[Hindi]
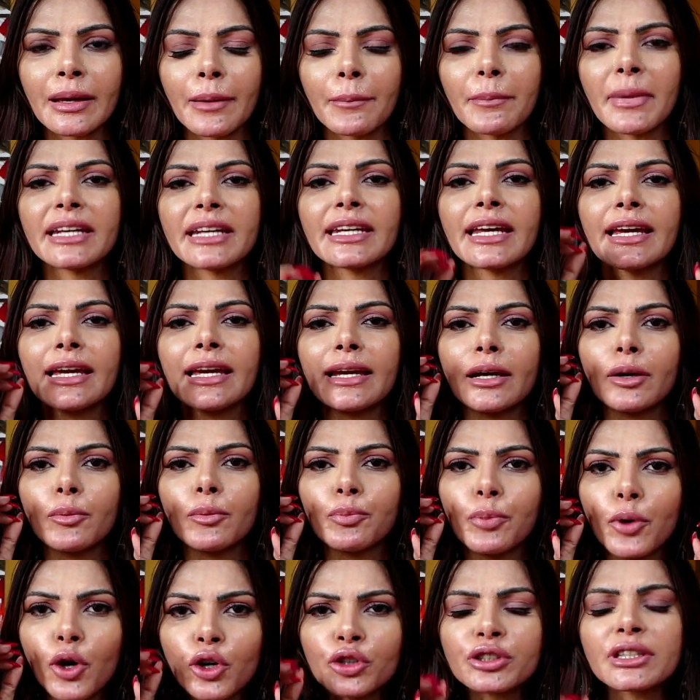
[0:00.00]
मैंने
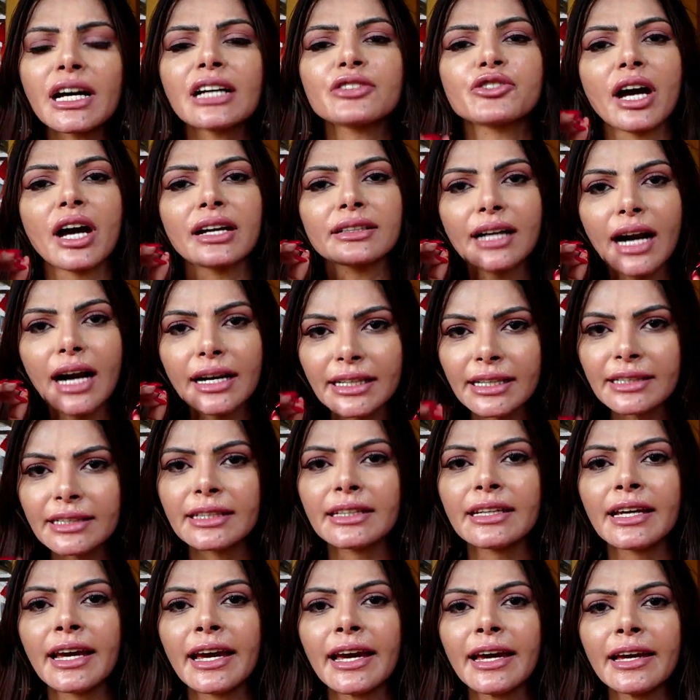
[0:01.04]
पुख्ता जानकारी
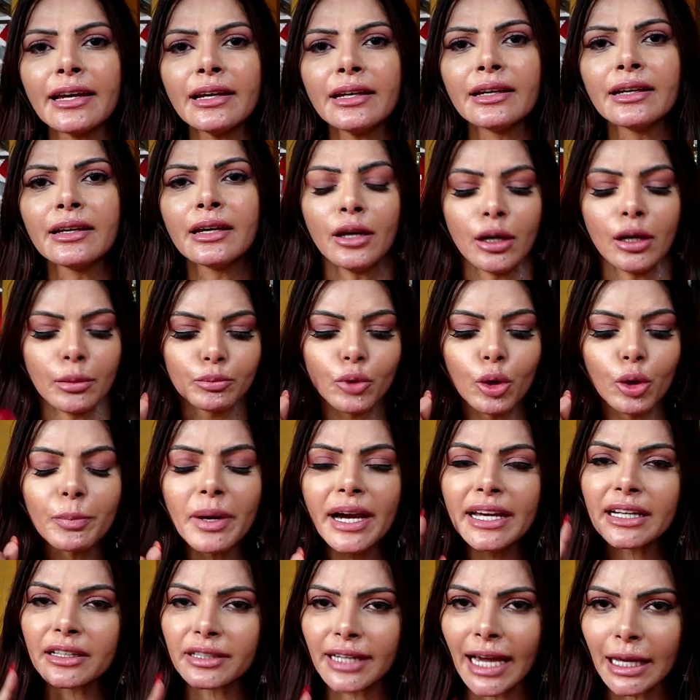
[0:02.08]
दी है
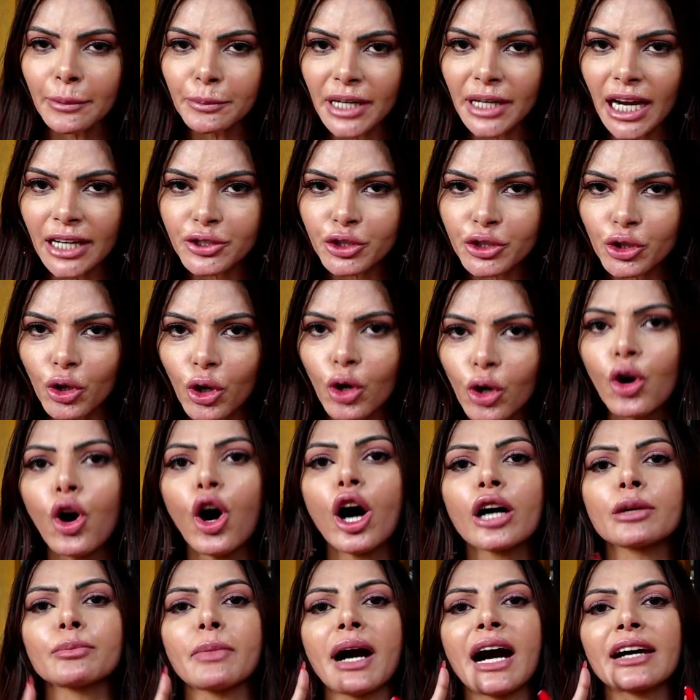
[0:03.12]
मुंबई क्राइम ब्रांच को
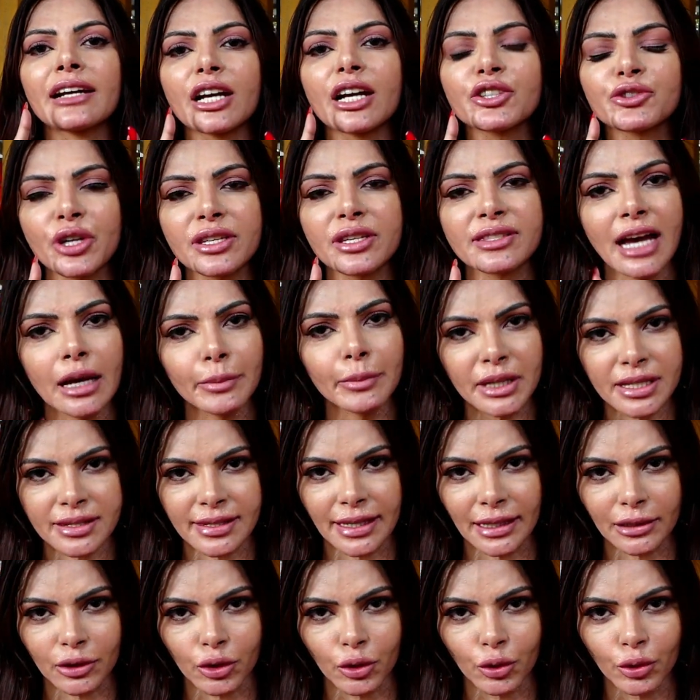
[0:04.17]
और महाराष्ट्र साइबर
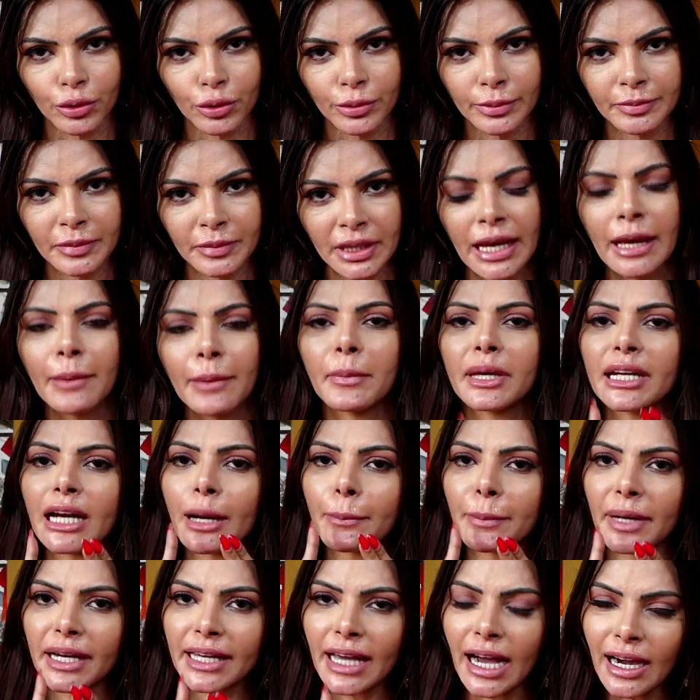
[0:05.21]
सेल को मेरा
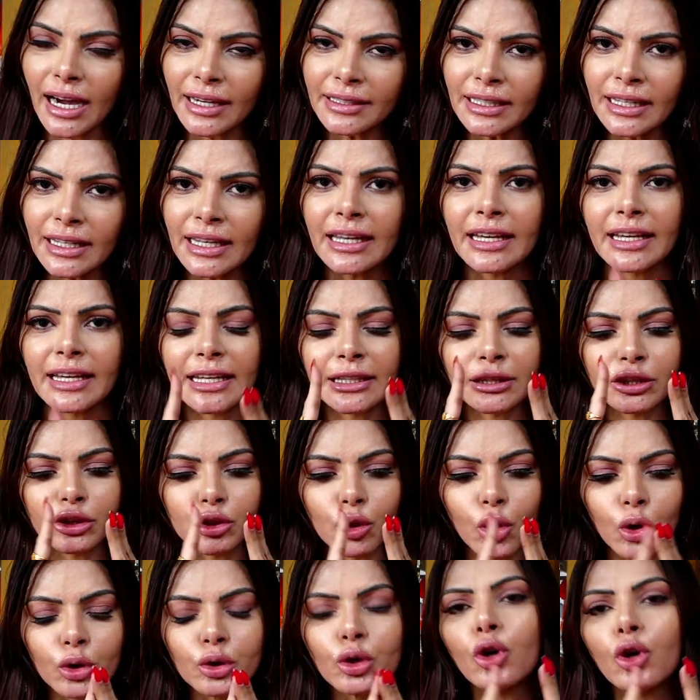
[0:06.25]
बयान इन
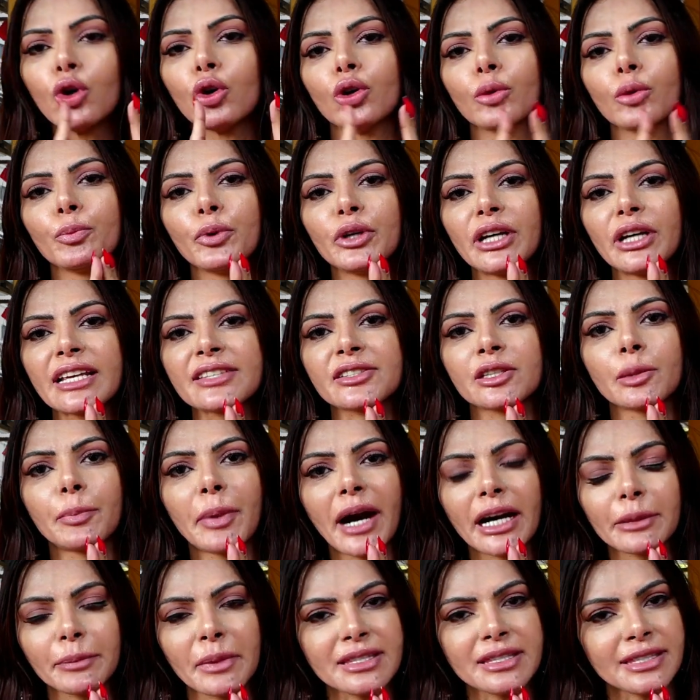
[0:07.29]
दोनों पुलिस
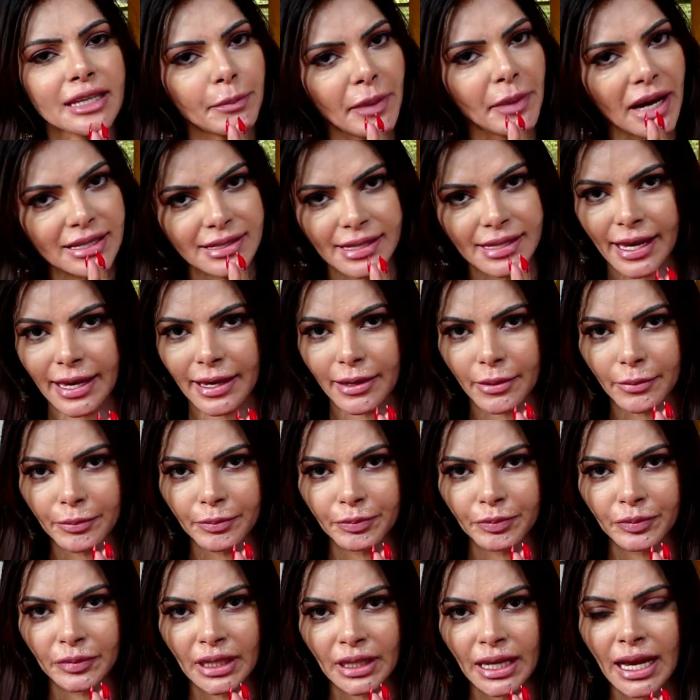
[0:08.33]
डिपार्टमेंट्स के पास है
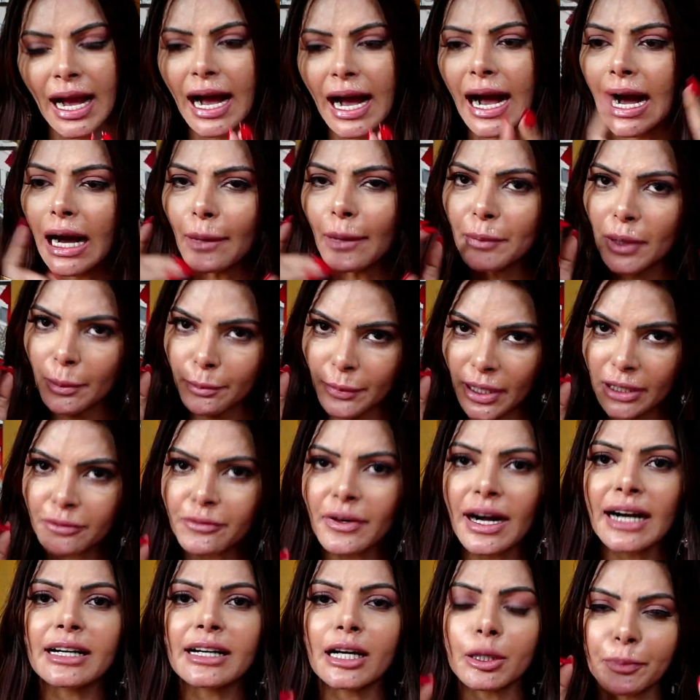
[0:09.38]
आप
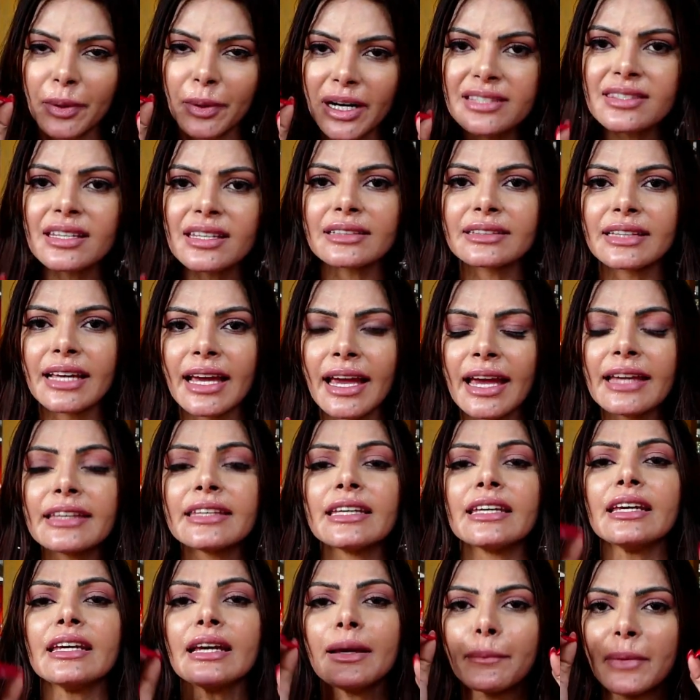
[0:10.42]
मंगवा कर पढ़ सकते हैं
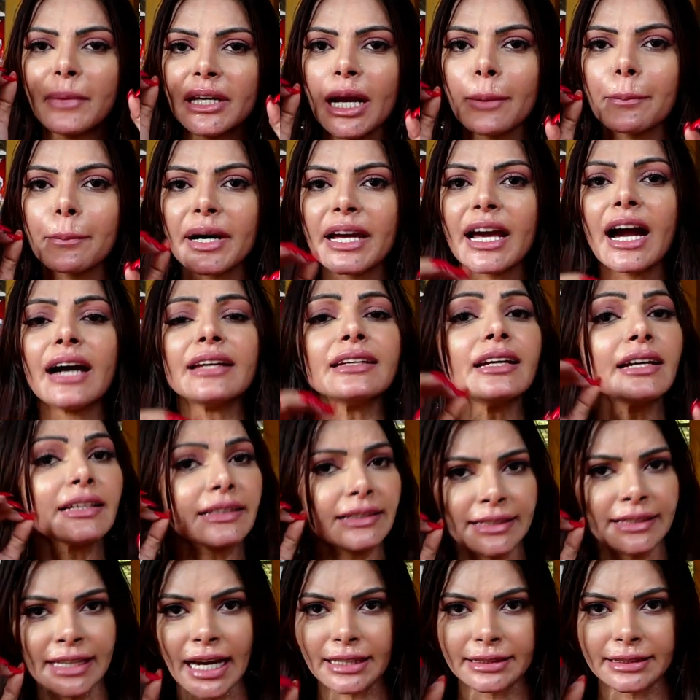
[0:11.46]
कि मेरा बयान
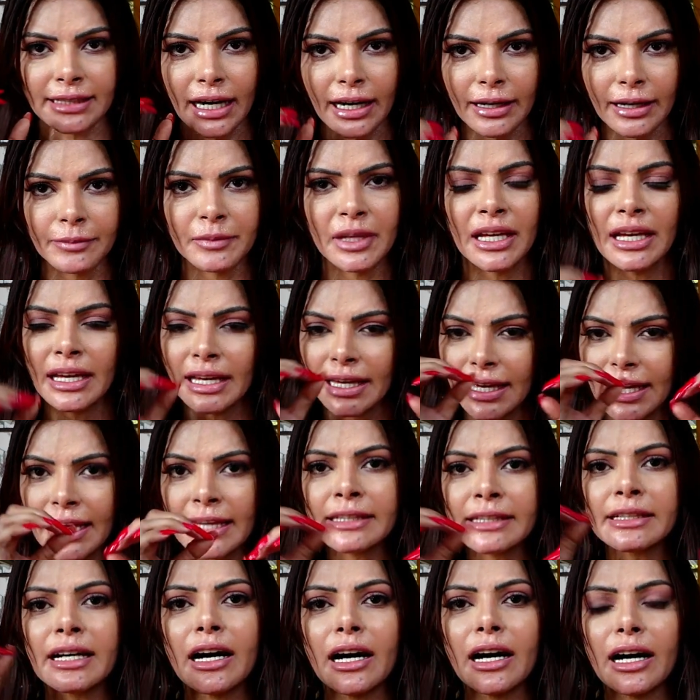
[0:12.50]
क्या था
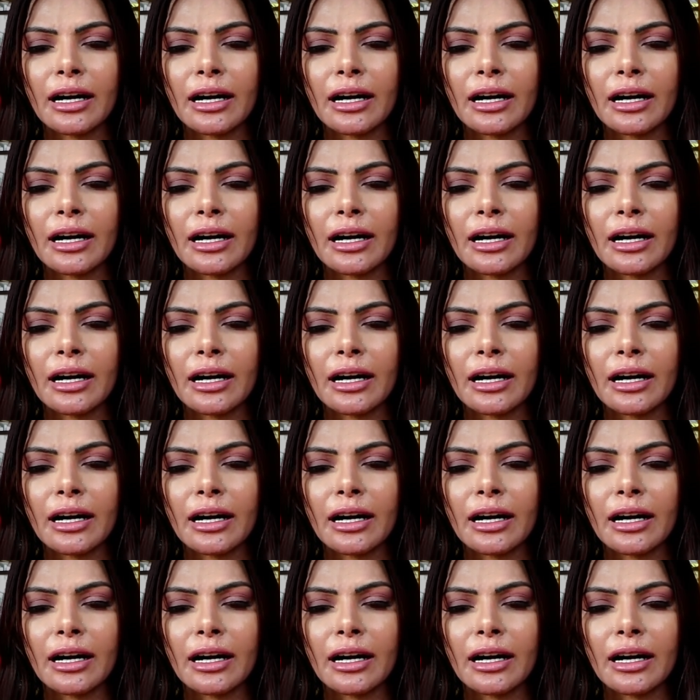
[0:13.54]
इन